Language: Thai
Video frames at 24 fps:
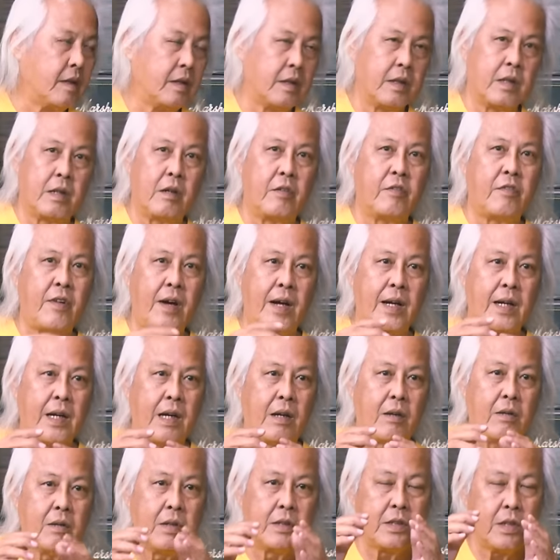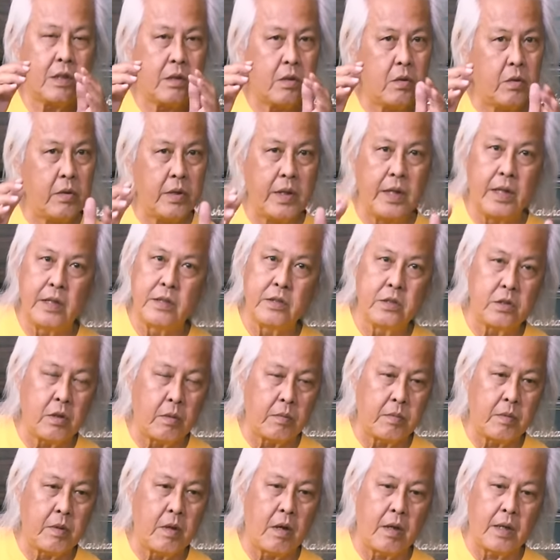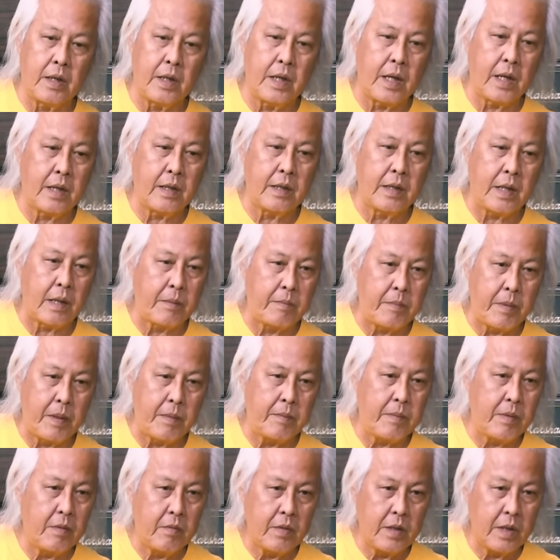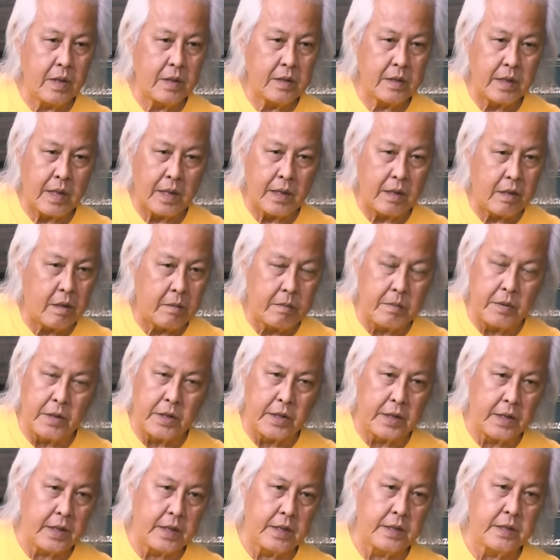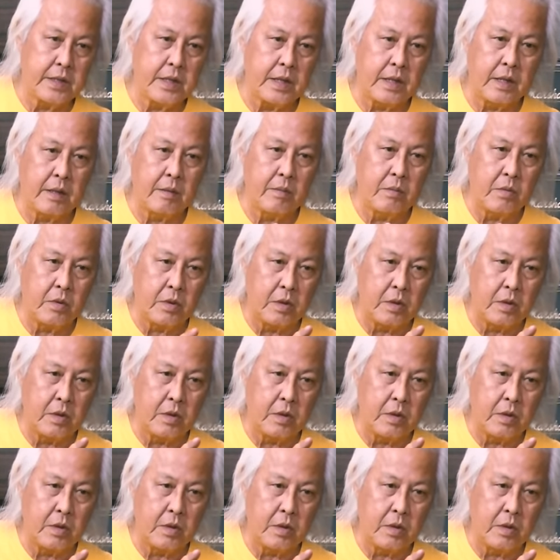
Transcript: แล้วเขาฟังเราเราจะคุยกันจบก่อนในในเปเปอร์เวิร์กในคอมมิวนิเคชันทั้งหม